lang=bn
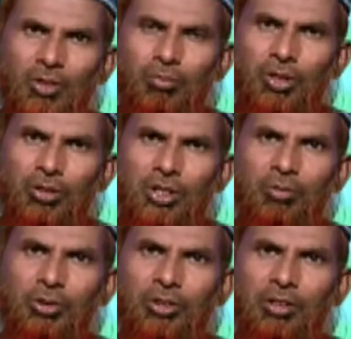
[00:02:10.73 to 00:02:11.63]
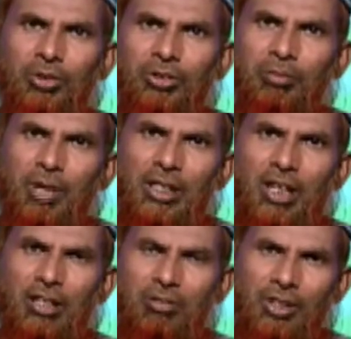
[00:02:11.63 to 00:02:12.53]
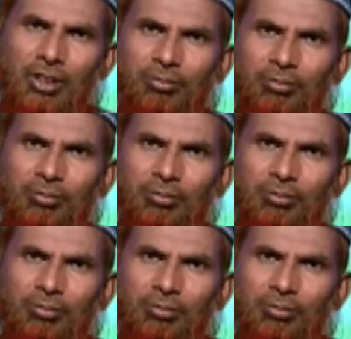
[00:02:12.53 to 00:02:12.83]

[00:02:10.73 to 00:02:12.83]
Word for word: পণ্য সামগ্রীর মধ্যে ভেজাল করে